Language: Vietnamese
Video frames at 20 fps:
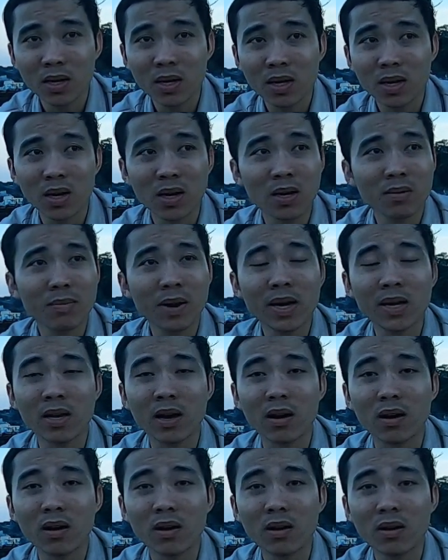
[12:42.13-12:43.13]
cái mấy
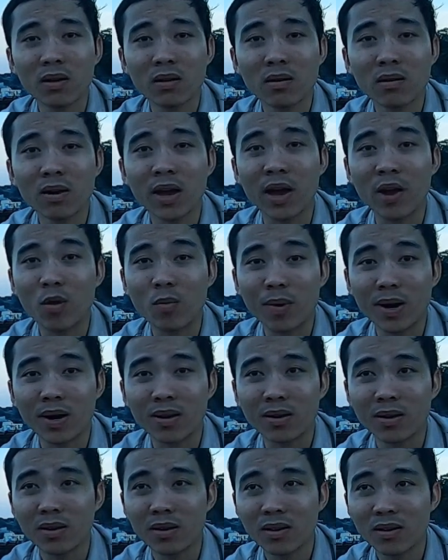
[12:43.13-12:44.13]
nhật á nó ghẹo mình
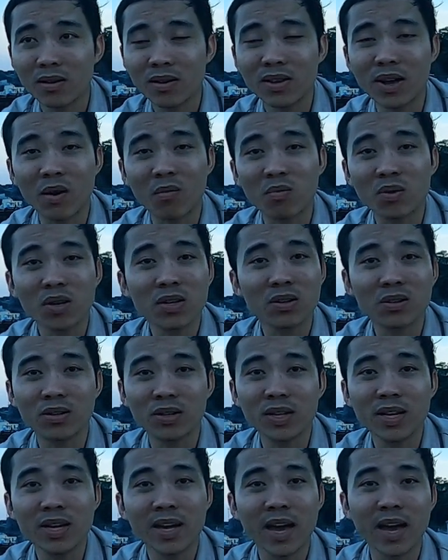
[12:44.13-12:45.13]
nó chọc nó cười
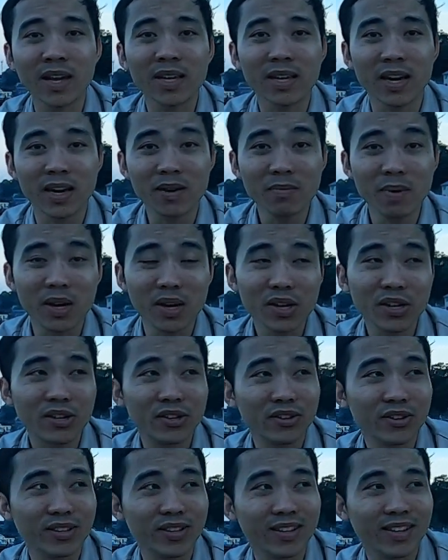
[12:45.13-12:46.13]
đi ngang chỉ mình nó
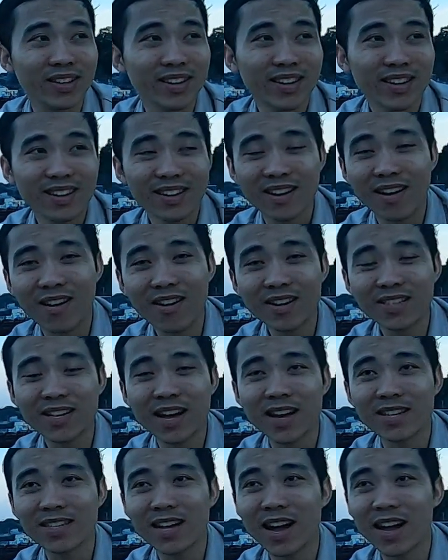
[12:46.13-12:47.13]
cười đó
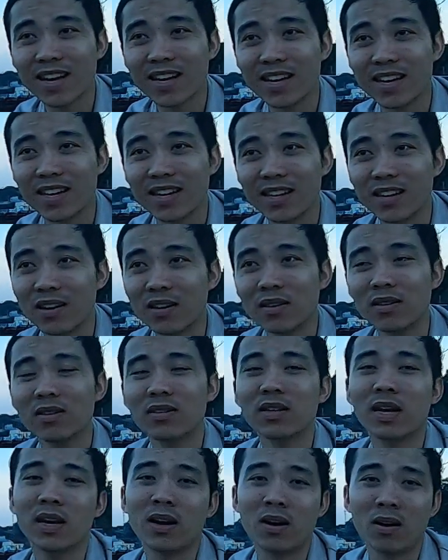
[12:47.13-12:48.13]
sai sai kìa đó
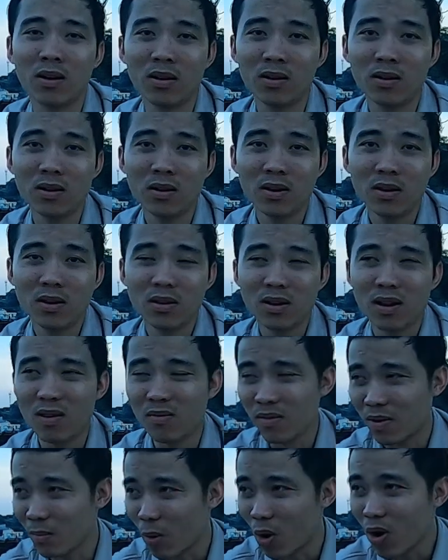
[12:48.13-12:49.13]
này nọ đâu
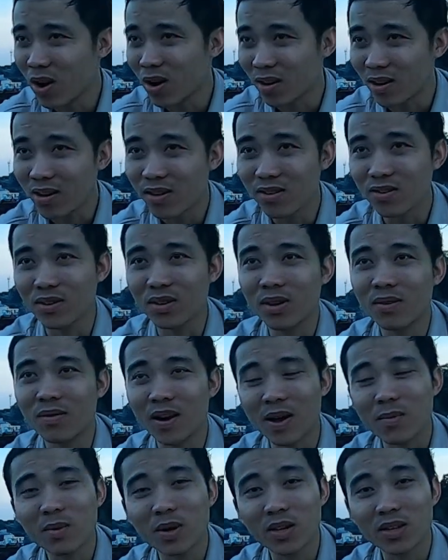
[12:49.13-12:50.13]
mà mỗi lần nó cười như
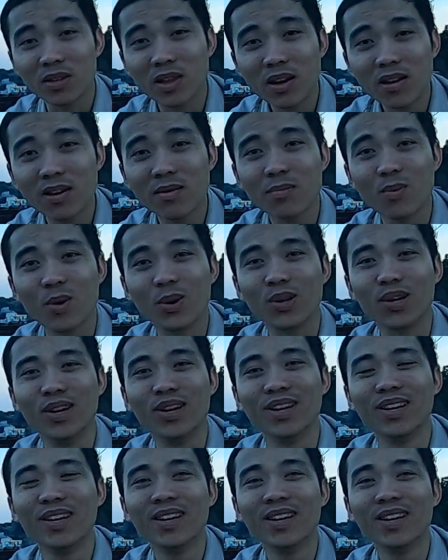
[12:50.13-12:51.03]
vậy mình tức lắm mọi người